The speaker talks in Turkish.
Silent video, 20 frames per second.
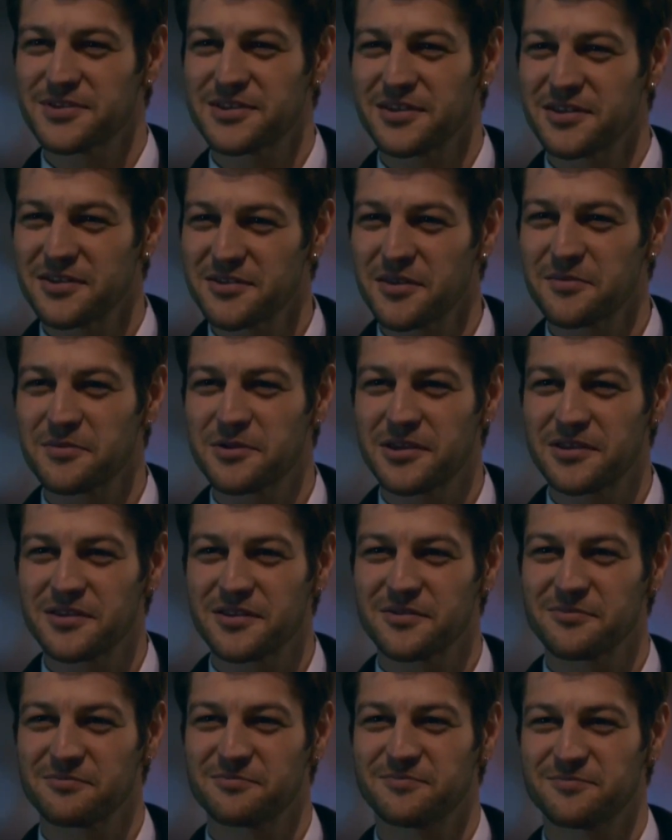seni de tebrik
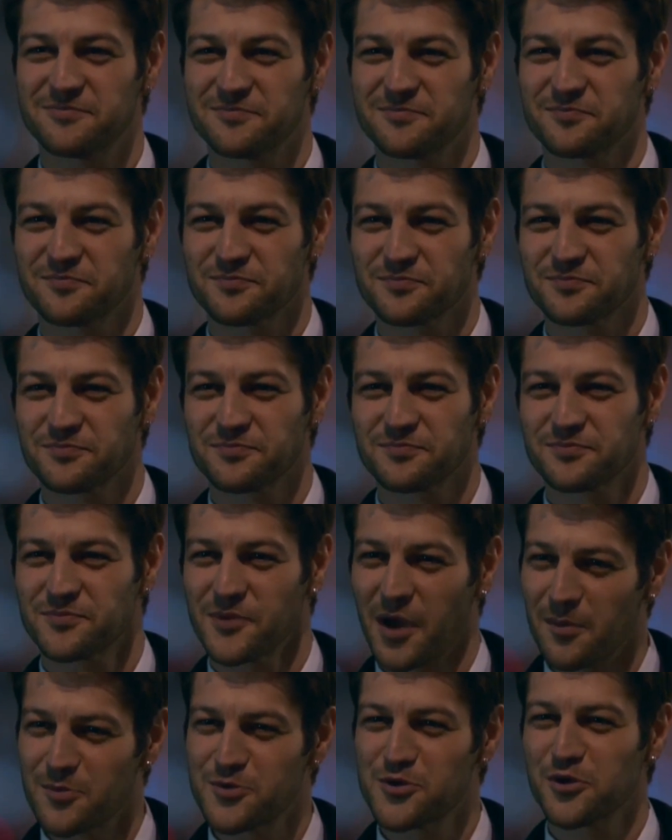ederim.
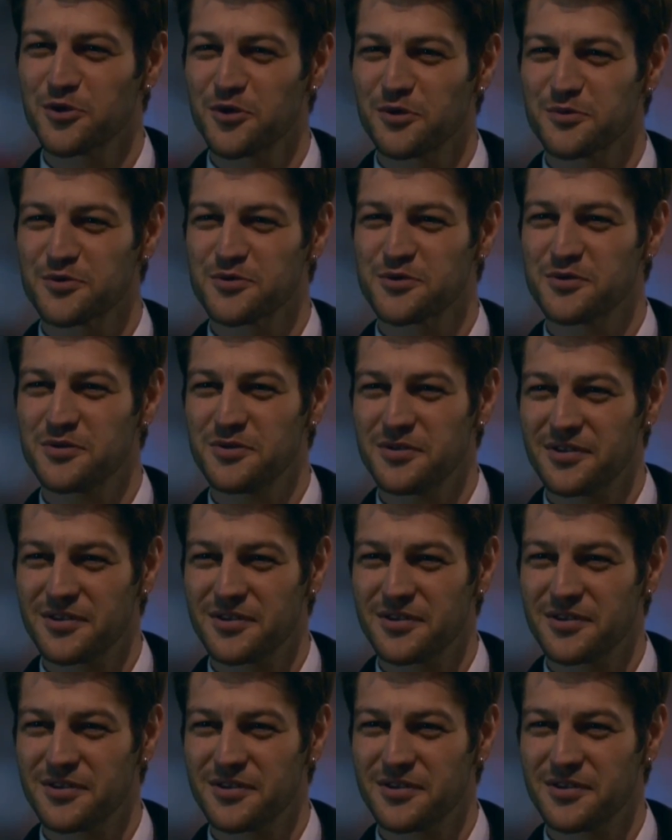Amca oluyor musun?